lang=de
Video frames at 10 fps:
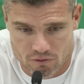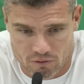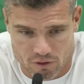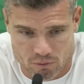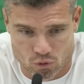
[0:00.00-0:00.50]

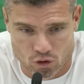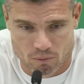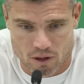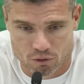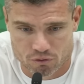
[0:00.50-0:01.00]
Wenn wir dann morgen
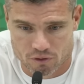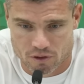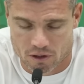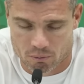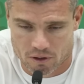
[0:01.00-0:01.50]
mal
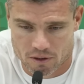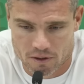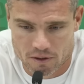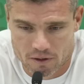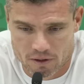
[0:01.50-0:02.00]
rausfinden, aber
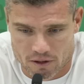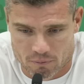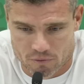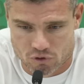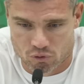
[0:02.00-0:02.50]

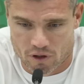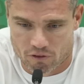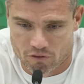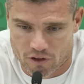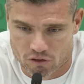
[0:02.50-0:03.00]
ähm, es tut
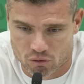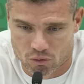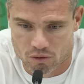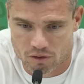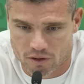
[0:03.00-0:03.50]
einfach weh,
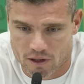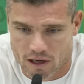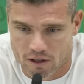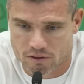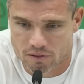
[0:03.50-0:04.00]
so in der
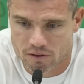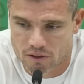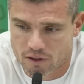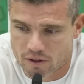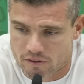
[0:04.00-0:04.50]
Art
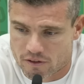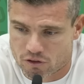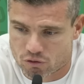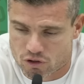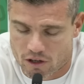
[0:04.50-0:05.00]
es
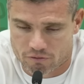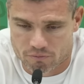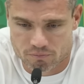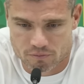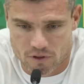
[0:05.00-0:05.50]
nicht zu
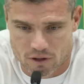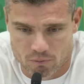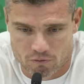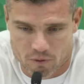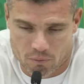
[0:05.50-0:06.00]
schaffen,
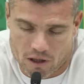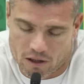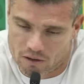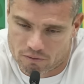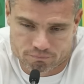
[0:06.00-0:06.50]
ähm, wenn
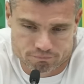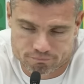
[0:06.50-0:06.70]
Braga